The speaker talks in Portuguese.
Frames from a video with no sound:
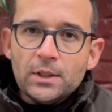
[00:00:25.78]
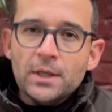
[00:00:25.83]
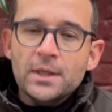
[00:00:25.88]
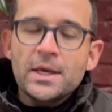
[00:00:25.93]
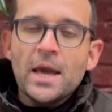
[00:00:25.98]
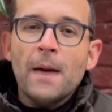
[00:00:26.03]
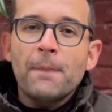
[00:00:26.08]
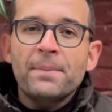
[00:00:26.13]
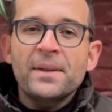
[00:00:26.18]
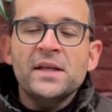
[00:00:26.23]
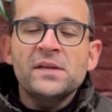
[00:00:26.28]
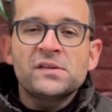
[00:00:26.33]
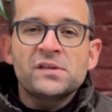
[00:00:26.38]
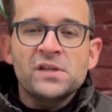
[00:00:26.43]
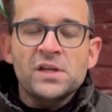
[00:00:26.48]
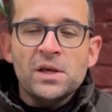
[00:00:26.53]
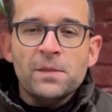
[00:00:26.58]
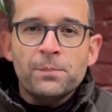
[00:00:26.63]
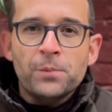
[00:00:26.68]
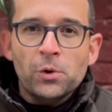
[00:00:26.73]
E a
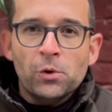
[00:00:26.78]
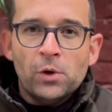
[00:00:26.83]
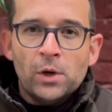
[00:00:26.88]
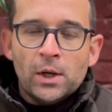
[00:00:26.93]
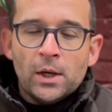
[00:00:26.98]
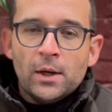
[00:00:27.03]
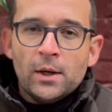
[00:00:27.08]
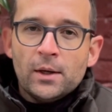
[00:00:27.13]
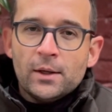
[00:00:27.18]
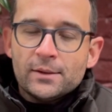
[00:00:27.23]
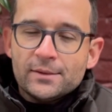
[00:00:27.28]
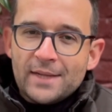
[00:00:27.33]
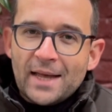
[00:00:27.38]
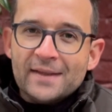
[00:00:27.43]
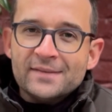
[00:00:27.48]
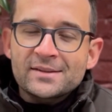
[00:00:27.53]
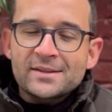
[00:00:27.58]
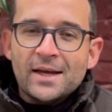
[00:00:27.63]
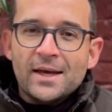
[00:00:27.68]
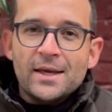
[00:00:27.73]
princípio,
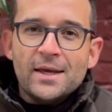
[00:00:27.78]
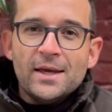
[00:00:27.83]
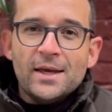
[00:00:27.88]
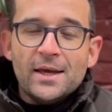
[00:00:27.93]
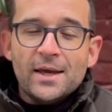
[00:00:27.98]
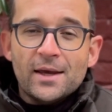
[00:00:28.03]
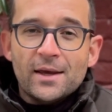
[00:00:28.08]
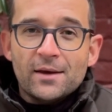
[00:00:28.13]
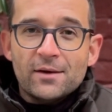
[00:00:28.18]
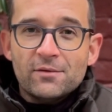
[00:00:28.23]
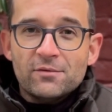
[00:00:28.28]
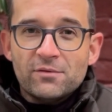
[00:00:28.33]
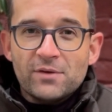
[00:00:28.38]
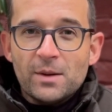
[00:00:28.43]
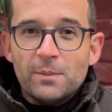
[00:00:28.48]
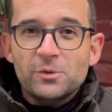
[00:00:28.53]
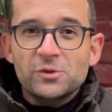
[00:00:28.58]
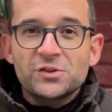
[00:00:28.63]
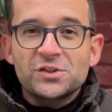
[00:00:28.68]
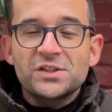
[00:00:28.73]
nesta aí,
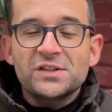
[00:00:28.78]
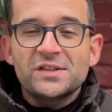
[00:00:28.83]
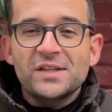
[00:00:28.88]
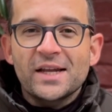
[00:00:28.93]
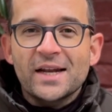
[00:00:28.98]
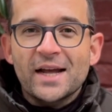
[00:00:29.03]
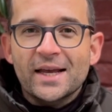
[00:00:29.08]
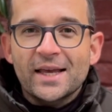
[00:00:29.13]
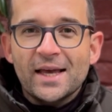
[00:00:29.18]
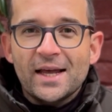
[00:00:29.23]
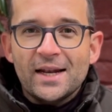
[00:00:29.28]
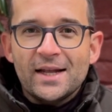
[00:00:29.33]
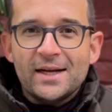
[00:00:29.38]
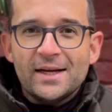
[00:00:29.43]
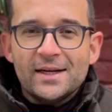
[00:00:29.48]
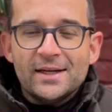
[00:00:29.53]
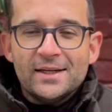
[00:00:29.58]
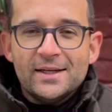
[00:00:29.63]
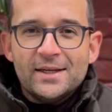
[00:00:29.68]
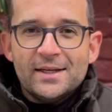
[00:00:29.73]
vamos dizer
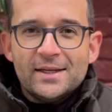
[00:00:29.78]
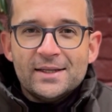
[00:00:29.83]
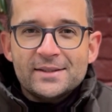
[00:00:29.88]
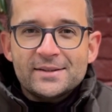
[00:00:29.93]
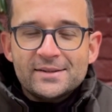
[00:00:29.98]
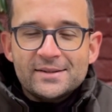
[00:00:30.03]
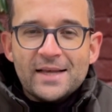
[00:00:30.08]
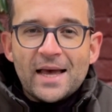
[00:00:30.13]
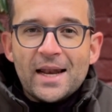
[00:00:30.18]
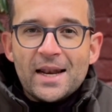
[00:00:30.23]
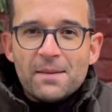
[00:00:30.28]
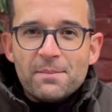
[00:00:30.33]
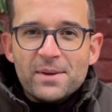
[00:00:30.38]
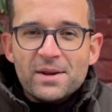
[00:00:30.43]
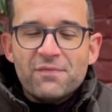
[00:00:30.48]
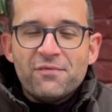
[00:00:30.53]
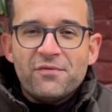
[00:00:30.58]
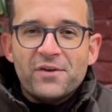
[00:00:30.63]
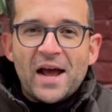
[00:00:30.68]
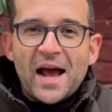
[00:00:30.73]
aquela
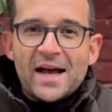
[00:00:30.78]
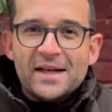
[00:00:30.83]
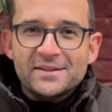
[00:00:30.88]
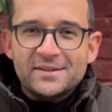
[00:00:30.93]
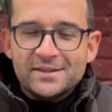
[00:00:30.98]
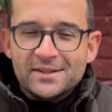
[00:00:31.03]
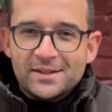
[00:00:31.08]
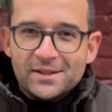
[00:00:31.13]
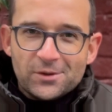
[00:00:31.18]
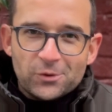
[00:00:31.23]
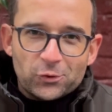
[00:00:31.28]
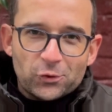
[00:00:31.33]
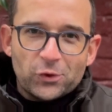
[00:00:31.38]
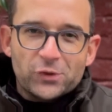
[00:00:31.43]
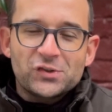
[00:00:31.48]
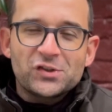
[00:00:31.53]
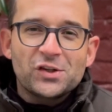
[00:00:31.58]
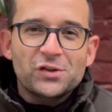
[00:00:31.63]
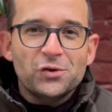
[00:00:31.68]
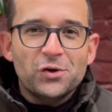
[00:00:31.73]
célebre frase que o
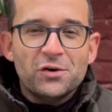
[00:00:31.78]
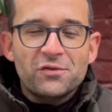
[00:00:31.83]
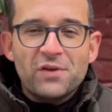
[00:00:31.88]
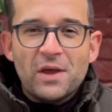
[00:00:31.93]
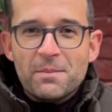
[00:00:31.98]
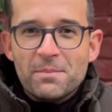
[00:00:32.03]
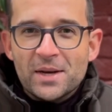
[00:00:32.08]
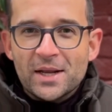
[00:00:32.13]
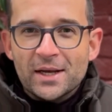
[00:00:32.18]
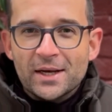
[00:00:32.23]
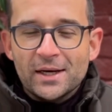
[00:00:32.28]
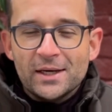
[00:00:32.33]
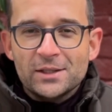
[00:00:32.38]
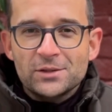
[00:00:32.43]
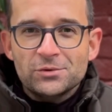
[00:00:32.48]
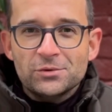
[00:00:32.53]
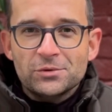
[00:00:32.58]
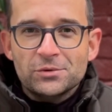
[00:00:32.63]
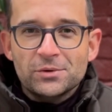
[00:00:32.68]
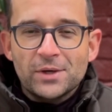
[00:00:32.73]
torcedor vem
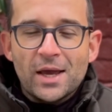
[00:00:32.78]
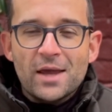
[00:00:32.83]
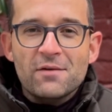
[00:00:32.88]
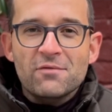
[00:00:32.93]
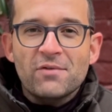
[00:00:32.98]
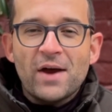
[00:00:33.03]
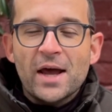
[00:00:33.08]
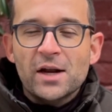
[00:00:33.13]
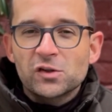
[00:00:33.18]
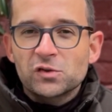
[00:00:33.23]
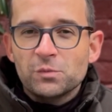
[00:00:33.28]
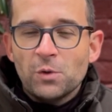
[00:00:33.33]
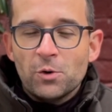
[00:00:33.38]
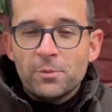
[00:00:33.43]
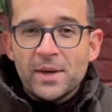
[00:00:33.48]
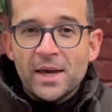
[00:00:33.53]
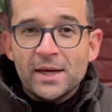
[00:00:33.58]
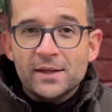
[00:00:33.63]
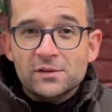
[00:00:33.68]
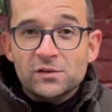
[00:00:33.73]
brincando em vários
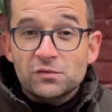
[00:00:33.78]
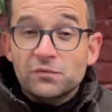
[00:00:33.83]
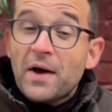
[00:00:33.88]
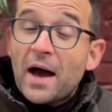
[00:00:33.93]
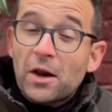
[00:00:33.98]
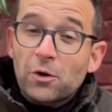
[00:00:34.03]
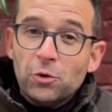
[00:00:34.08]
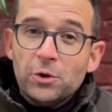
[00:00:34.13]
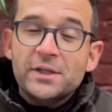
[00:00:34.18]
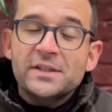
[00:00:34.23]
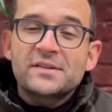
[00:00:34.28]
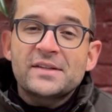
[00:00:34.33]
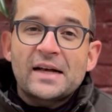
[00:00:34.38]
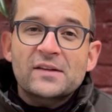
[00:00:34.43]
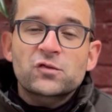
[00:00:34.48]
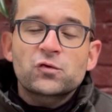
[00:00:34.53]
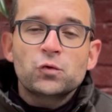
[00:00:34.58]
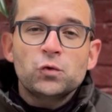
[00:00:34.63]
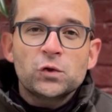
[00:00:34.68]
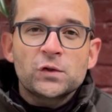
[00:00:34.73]
momentos: valores
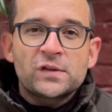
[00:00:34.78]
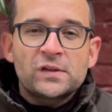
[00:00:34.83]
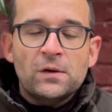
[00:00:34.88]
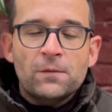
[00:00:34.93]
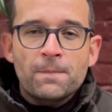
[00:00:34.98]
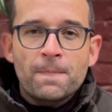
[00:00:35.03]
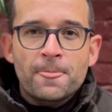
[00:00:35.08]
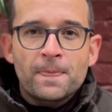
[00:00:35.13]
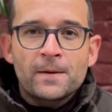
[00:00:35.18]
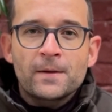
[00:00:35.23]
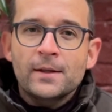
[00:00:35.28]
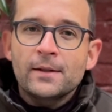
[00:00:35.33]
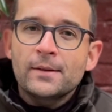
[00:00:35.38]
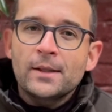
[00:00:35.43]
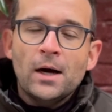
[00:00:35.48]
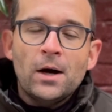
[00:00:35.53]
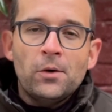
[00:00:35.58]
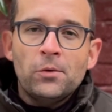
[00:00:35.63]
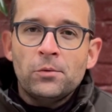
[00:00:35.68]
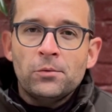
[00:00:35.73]
assustam,
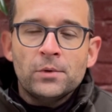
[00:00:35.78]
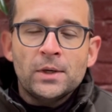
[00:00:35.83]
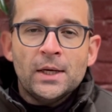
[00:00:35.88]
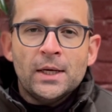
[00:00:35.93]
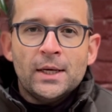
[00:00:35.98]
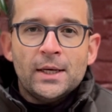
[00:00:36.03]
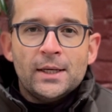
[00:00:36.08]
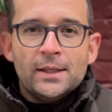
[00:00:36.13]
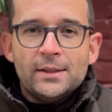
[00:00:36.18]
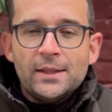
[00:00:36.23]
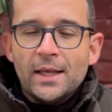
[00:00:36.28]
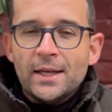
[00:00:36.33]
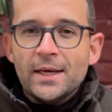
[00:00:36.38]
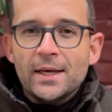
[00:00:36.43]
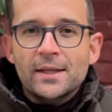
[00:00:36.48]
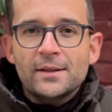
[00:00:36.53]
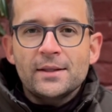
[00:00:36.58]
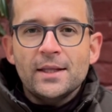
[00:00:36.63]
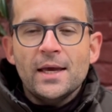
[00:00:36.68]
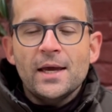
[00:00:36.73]
então teria
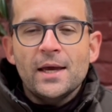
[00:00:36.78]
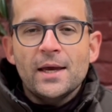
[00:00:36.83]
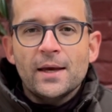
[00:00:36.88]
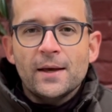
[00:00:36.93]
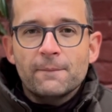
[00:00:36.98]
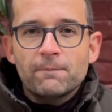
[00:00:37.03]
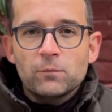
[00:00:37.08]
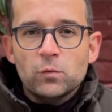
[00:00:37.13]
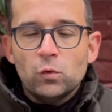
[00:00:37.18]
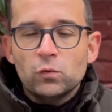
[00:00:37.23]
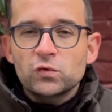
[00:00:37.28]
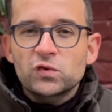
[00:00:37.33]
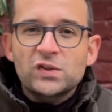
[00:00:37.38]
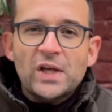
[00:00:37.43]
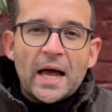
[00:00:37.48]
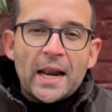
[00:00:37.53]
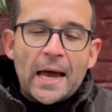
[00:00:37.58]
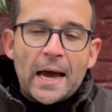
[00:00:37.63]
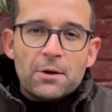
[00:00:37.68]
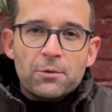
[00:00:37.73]
que ter um
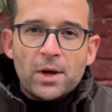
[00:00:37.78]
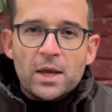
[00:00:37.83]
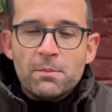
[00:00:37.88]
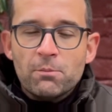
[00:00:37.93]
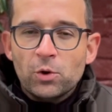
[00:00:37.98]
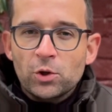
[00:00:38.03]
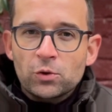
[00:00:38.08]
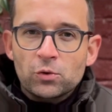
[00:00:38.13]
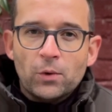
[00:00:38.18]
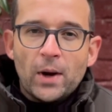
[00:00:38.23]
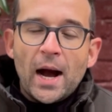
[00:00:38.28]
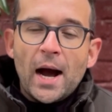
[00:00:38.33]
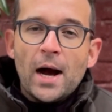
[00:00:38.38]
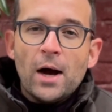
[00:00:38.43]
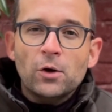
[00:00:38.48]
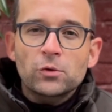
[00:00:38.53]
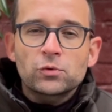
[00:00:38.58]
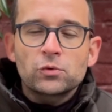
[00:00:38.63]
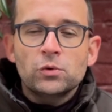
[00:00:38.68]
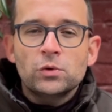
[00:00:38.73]
salário aí muito
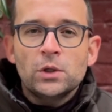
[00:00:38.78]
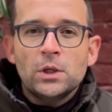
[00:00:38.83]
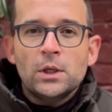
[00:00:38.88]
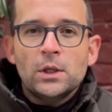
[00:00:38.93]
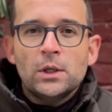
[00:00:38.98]
alto,